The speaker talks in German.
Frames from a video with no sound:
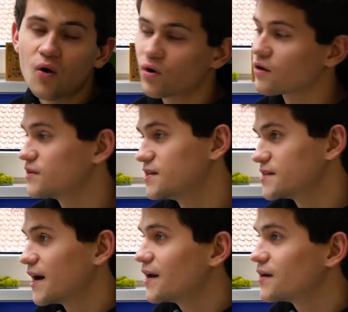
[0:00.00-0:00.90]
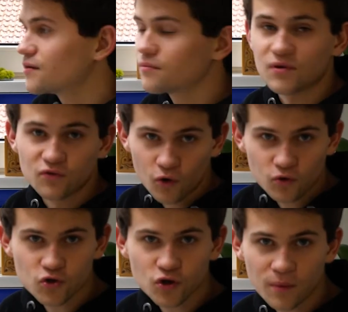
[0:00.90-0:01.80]
Oder wir designen mit
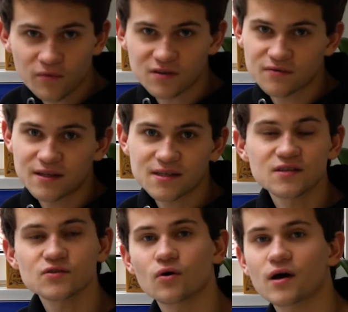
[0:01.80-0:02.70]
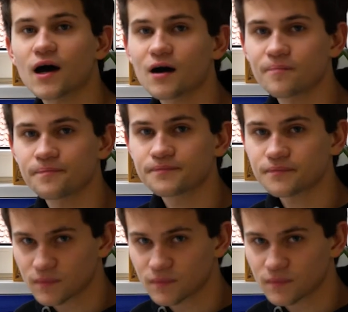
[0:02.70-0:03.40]
Photoshop, was wir jetzt ganz neu haben,